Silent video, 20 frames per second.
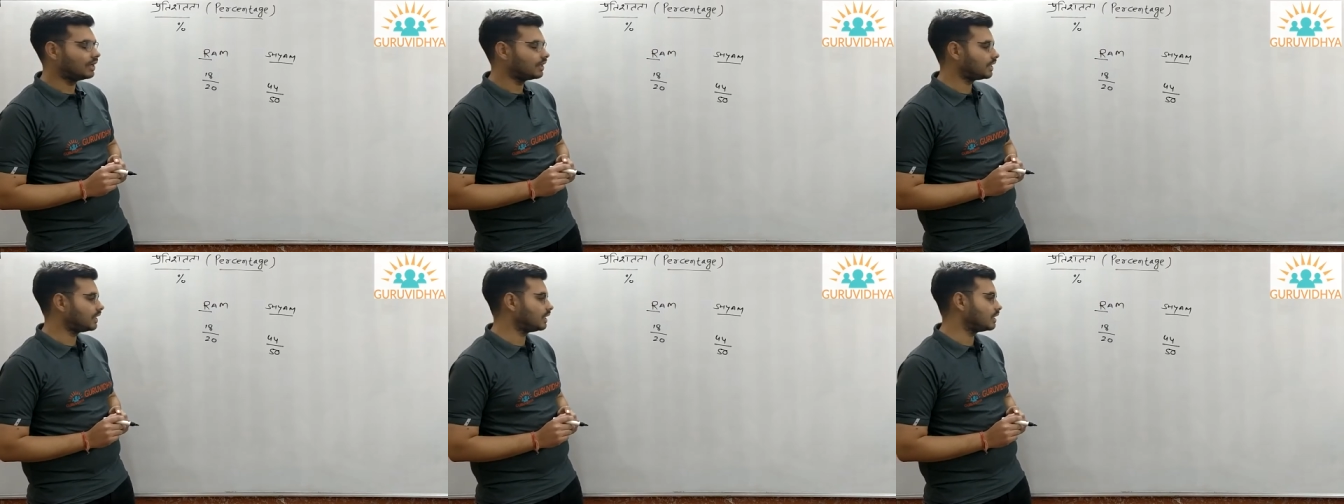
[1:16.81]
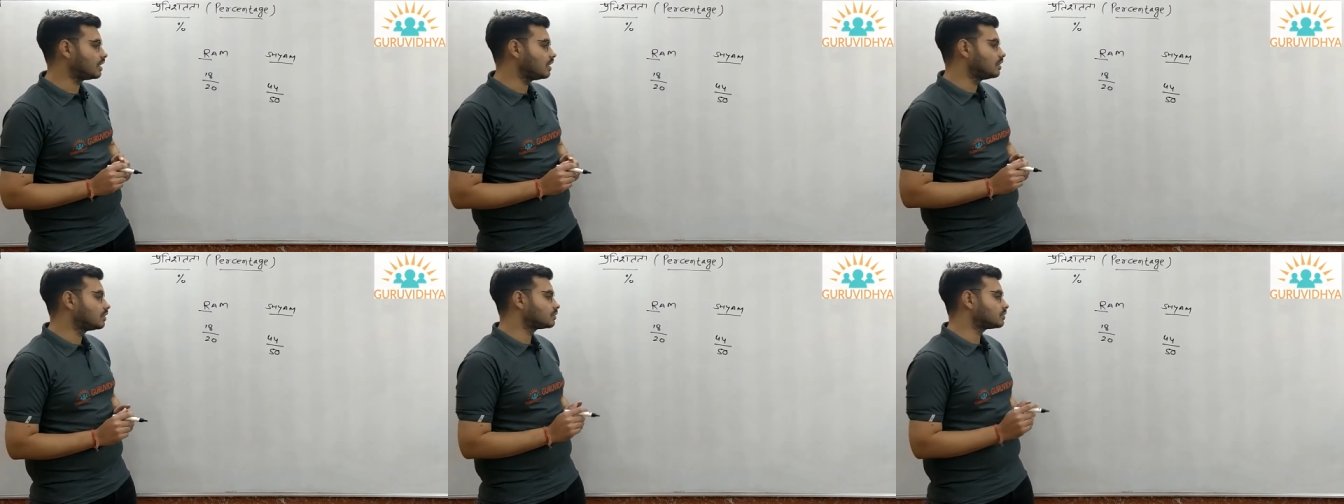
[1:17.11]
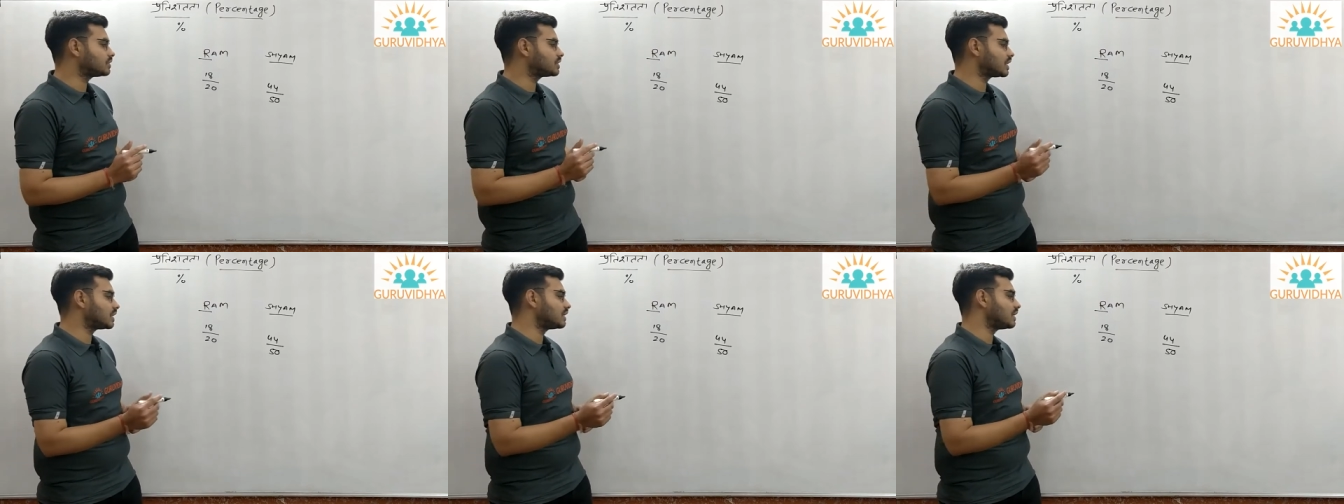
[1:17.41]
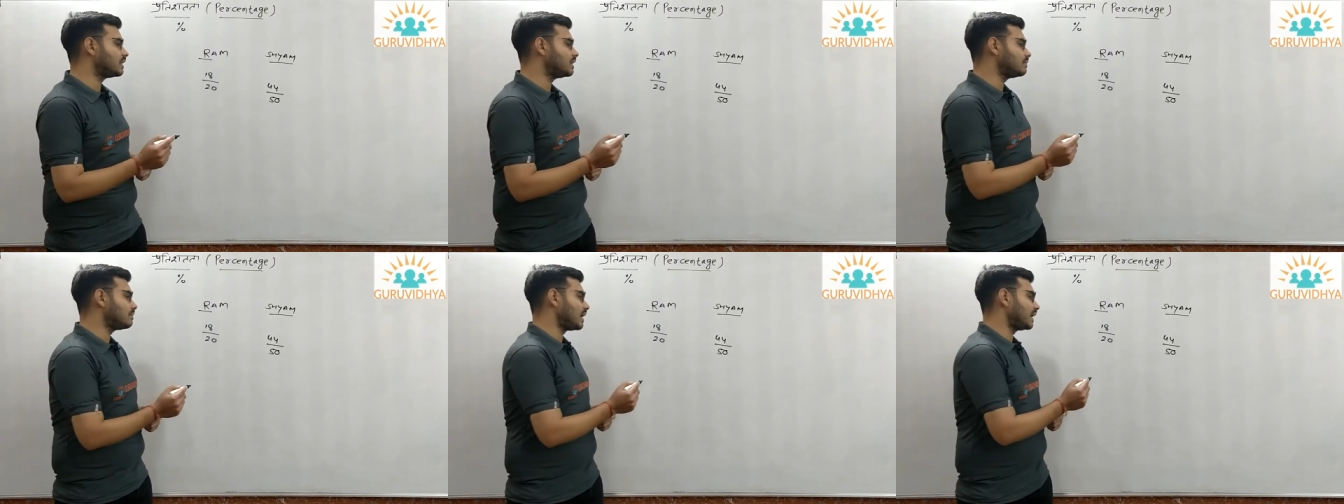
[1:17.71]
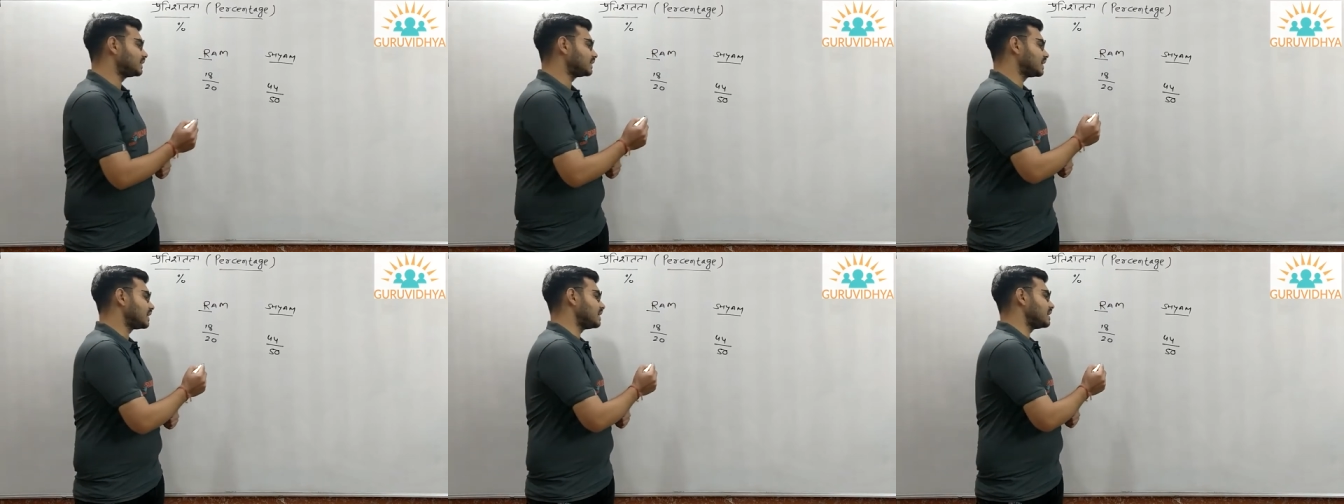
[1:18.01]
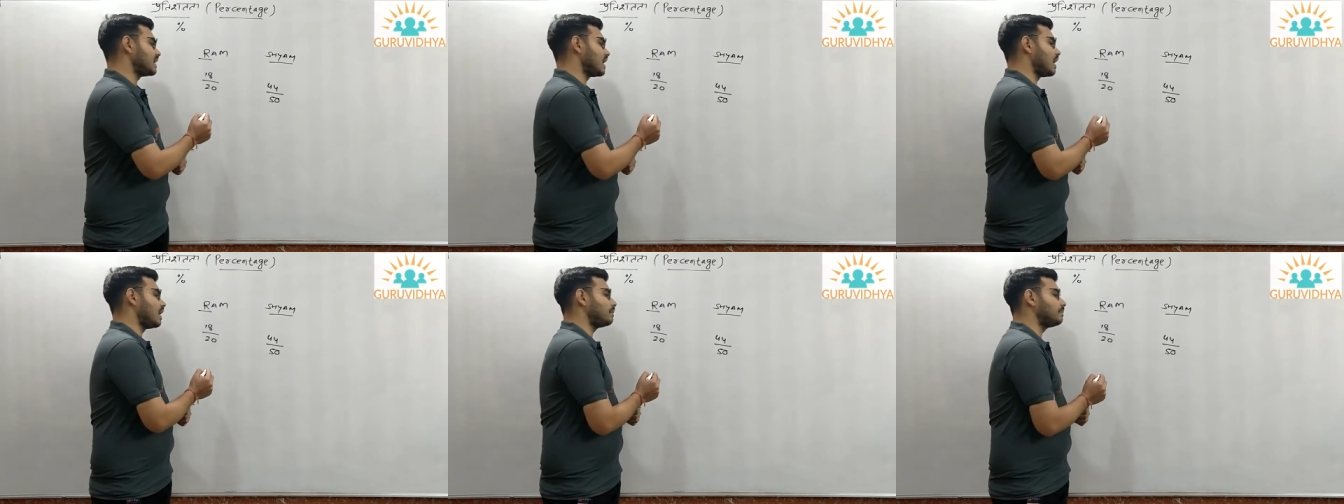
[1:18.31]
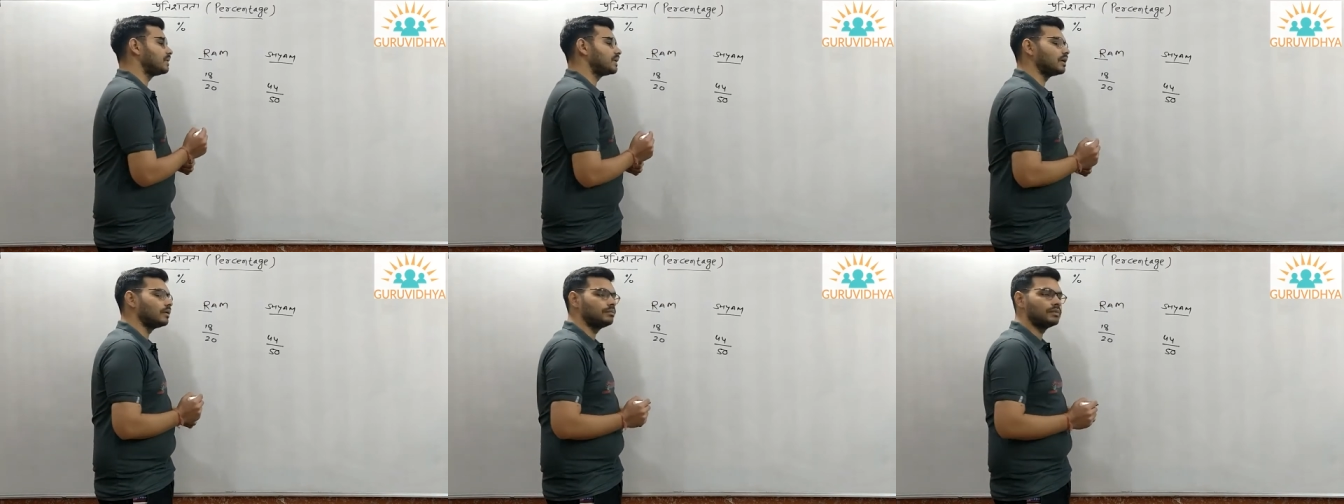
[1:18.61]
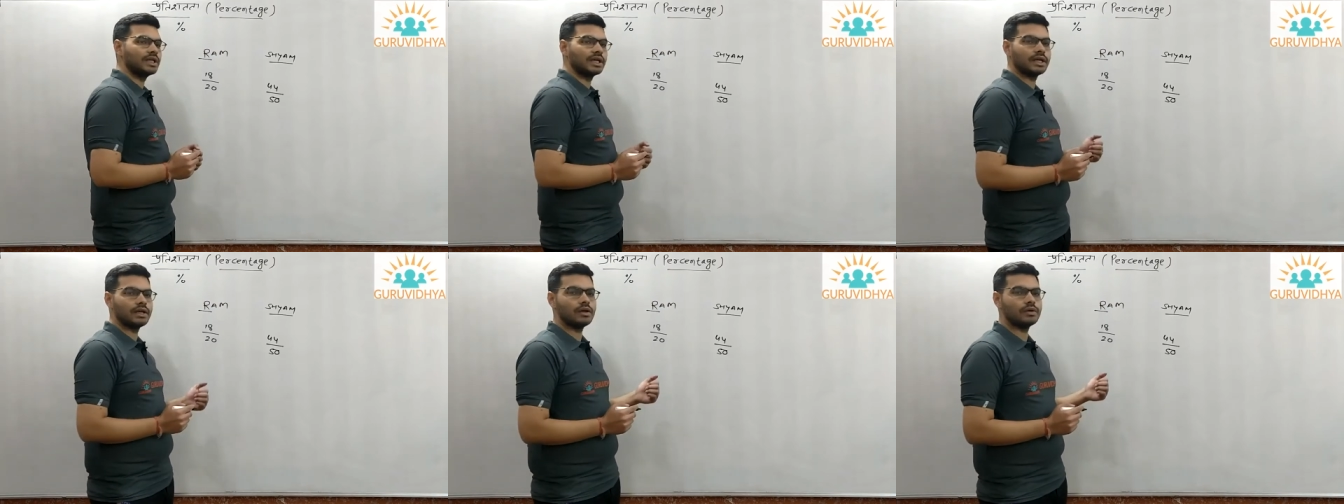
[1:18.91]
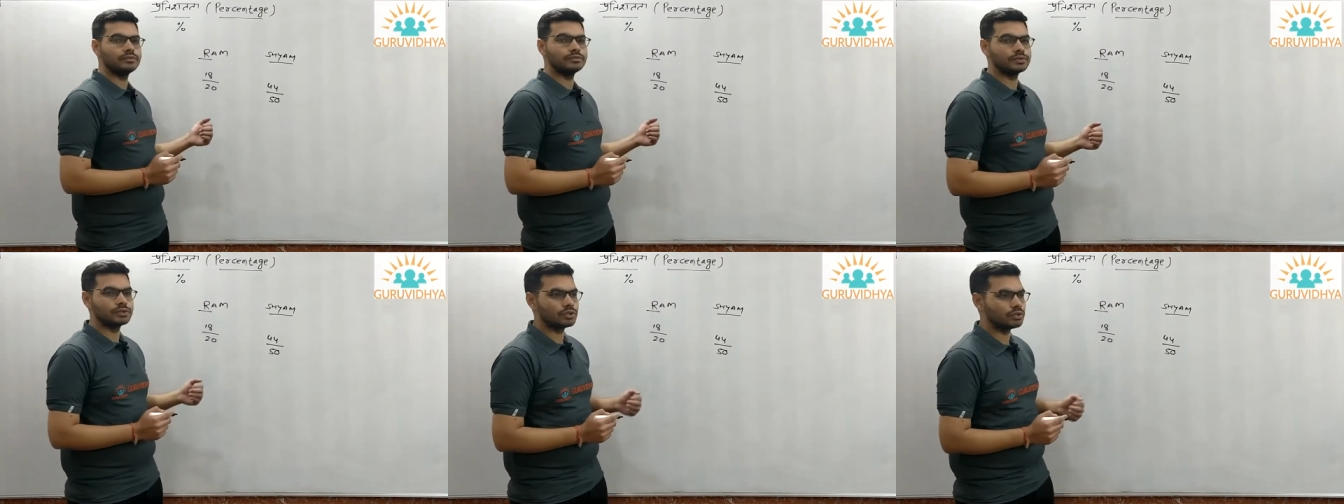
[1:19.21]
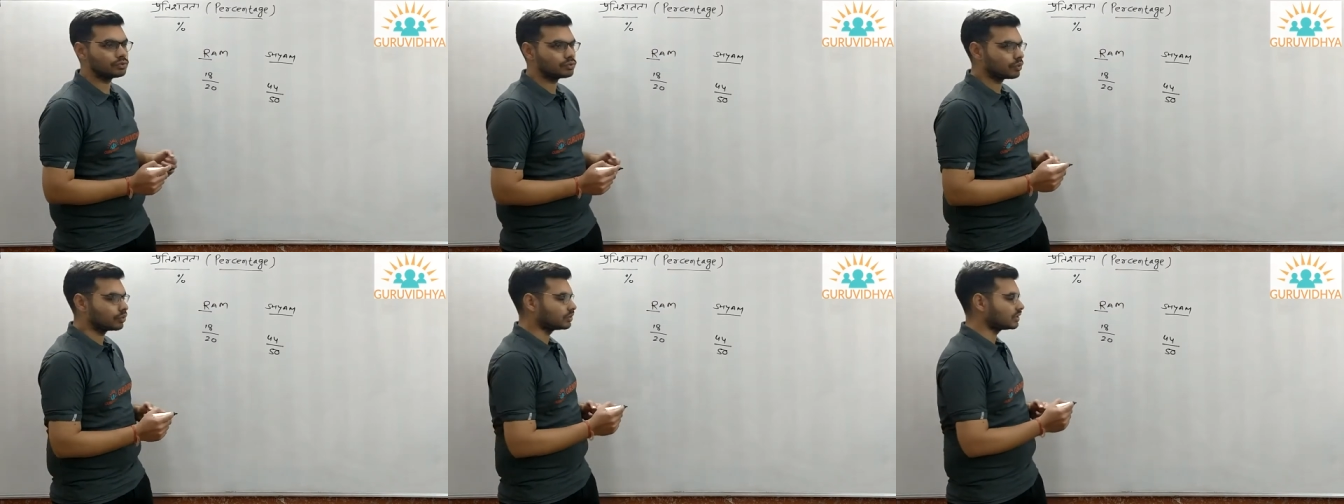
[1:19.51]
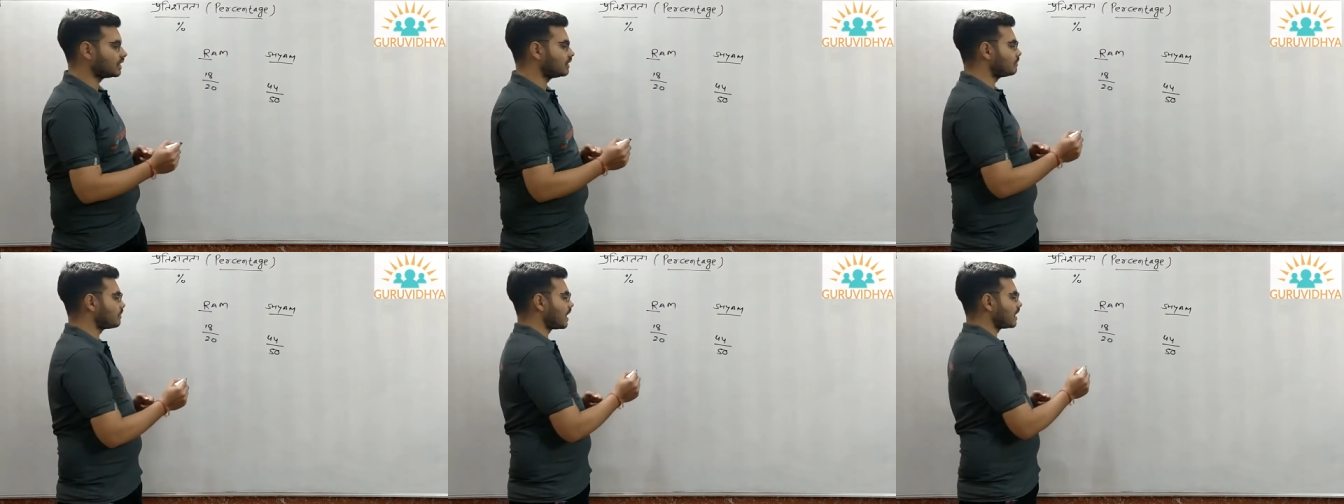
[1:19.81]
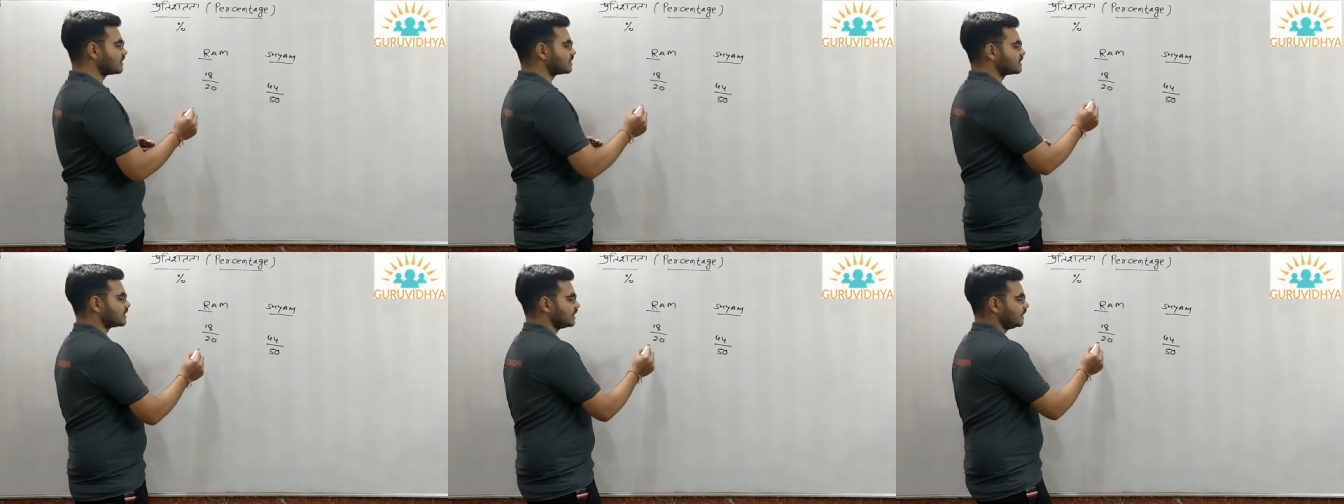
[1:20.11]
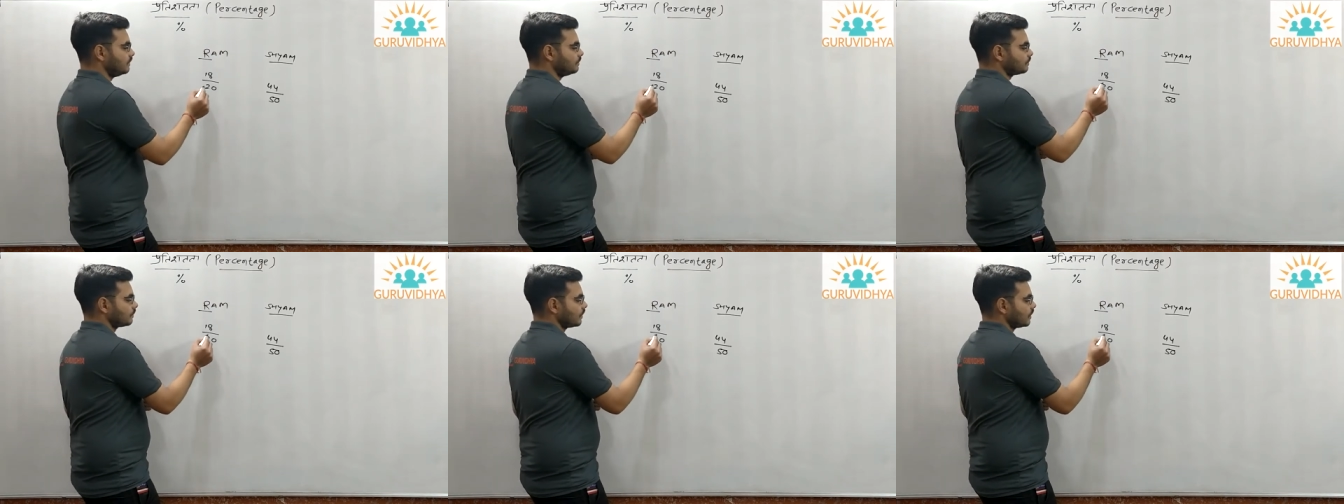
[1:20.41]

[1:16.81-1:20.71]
ठीक तो जनरली बात करें यहाँ पर हम देखे जो टोटल मार्क्स हैं